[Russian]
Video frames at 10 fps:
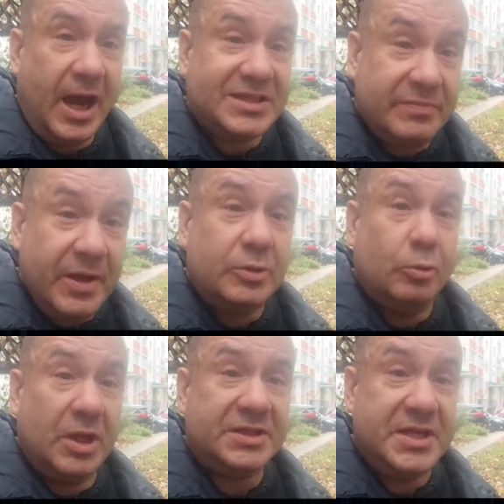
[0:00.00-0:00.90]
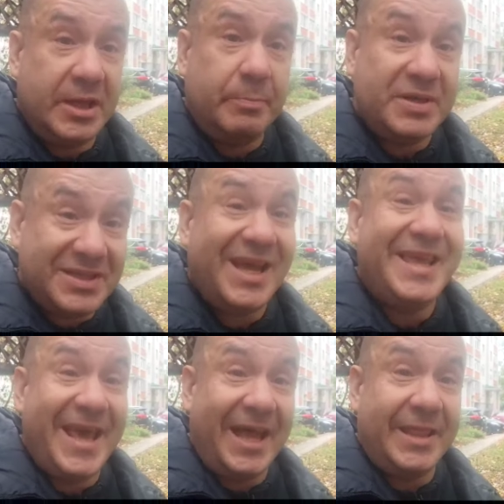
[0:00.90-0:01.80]
А света у нас нет
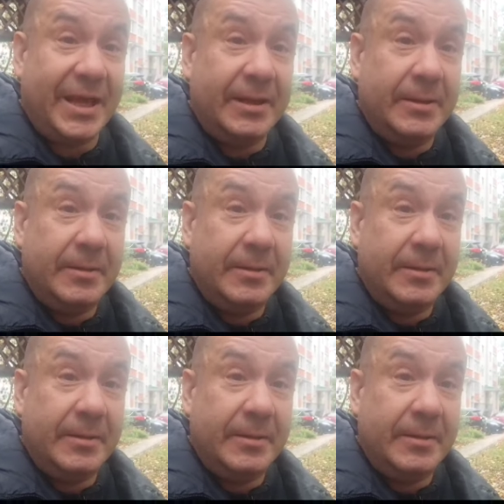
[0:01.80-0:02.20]
постоянно.